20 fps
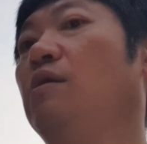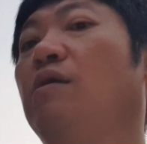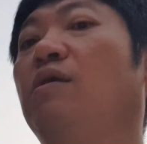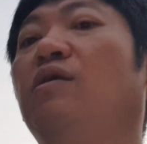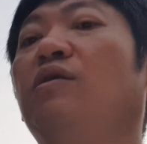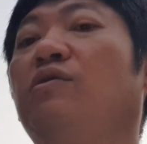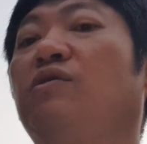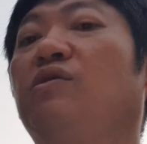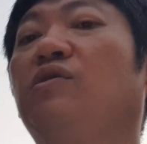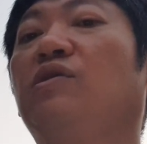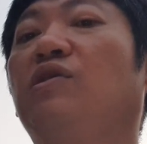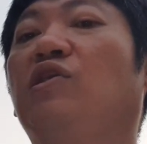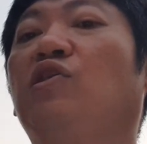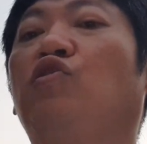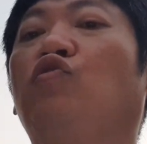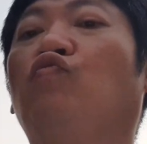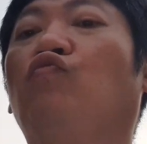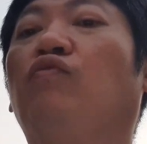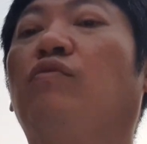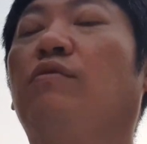二十一
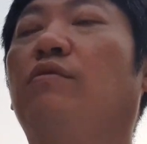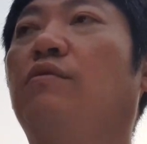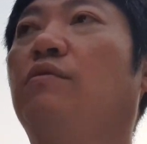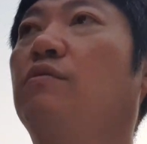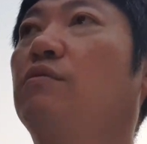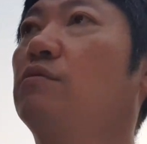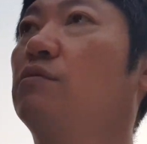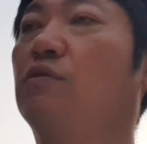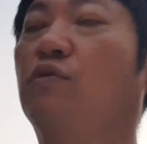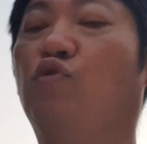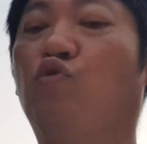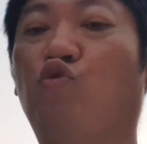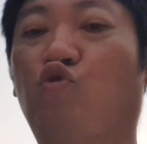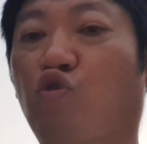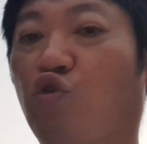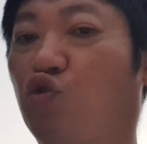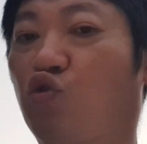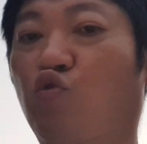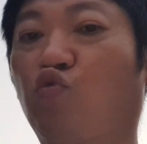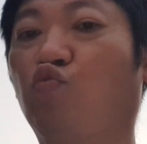度，
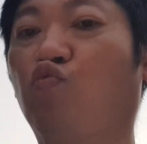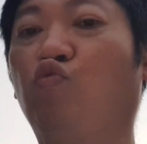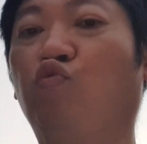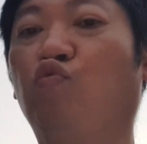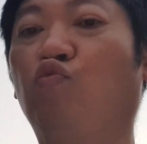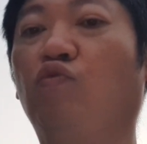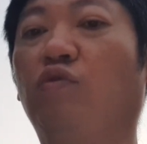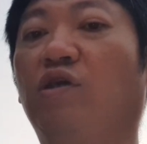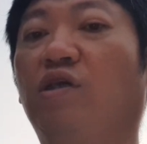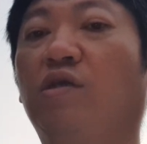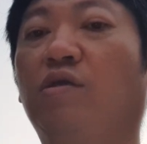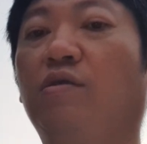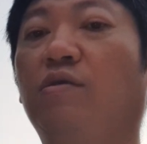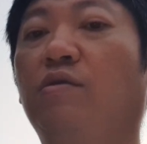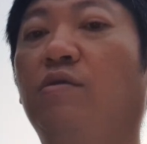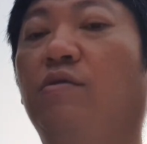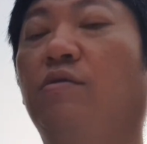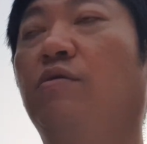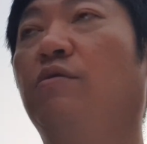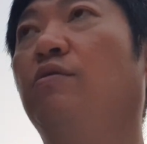足舒服的，
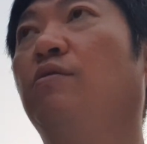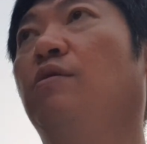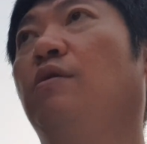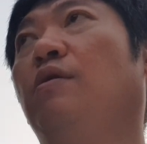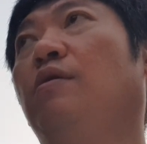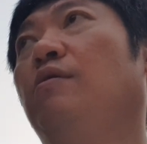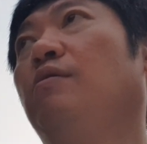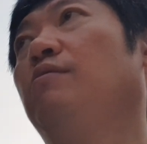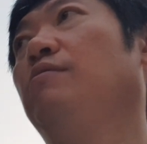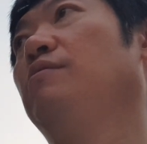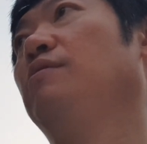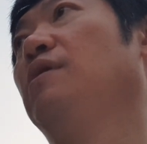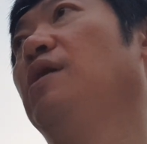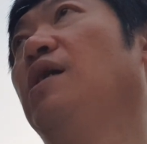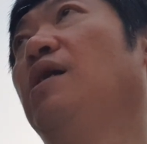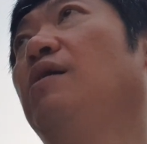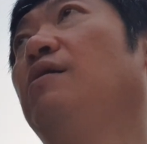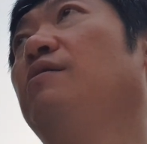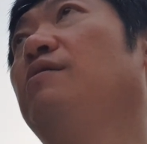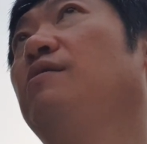哦
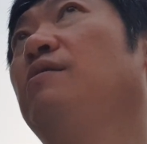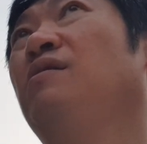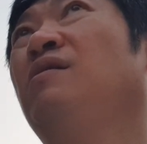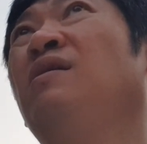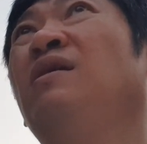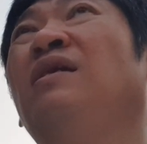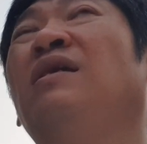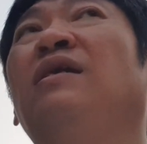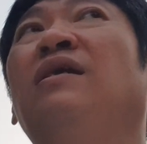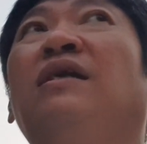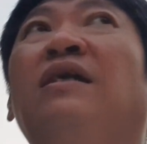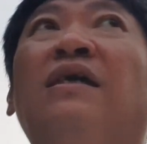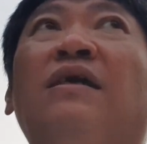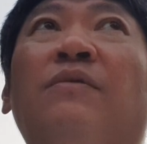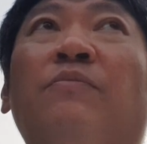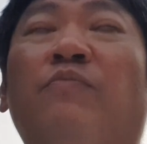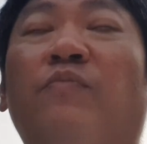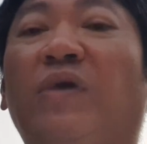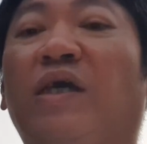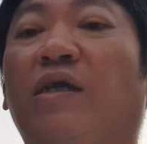啊！
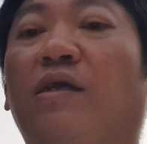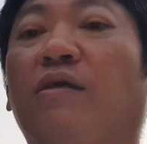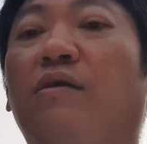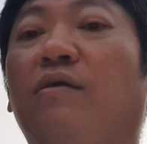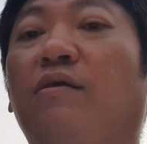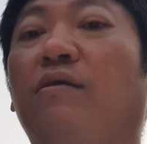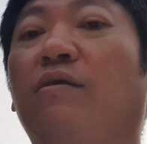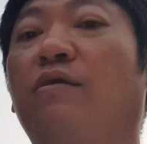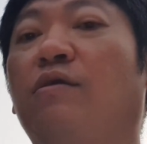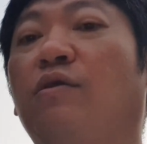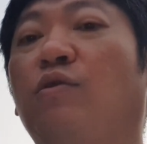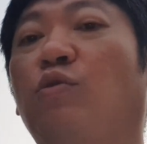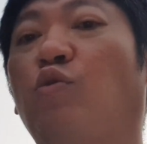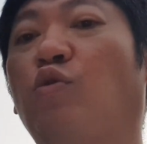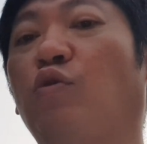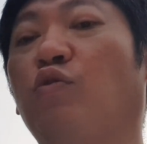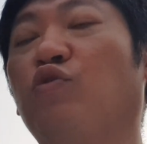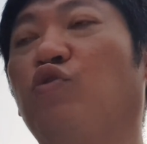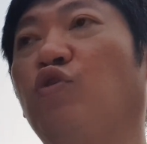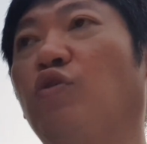每个
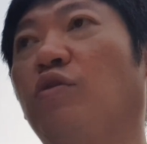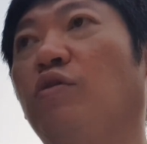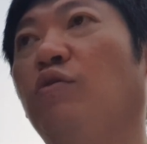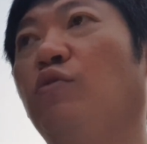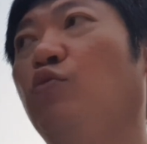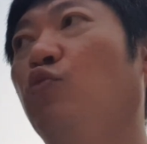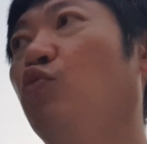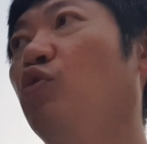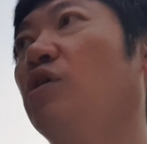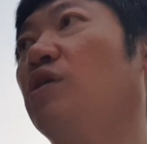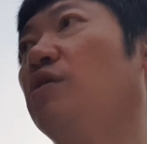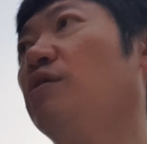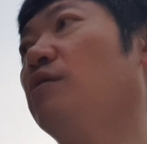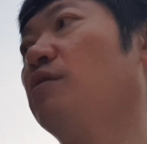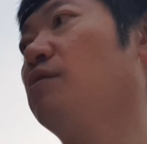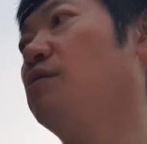同学都为了